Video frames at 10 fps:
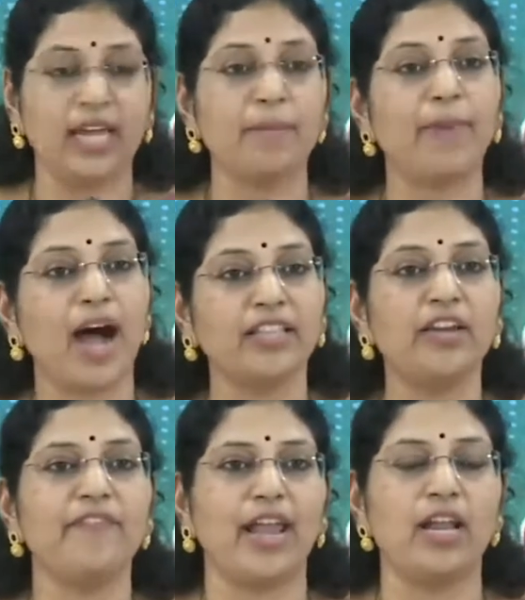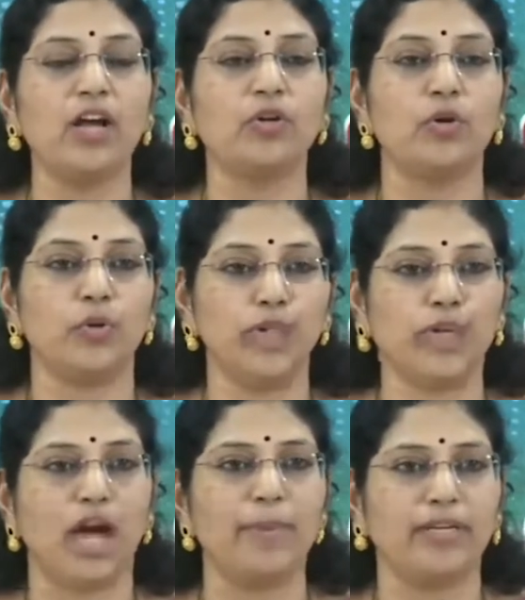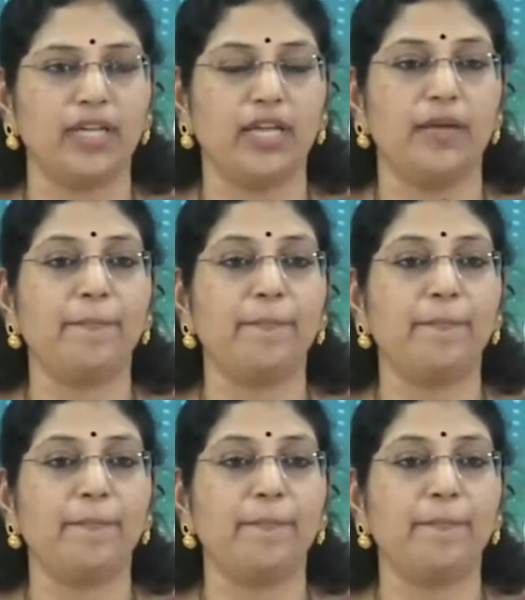తన బాధను తెల్లగక్కుంది కాబట్టి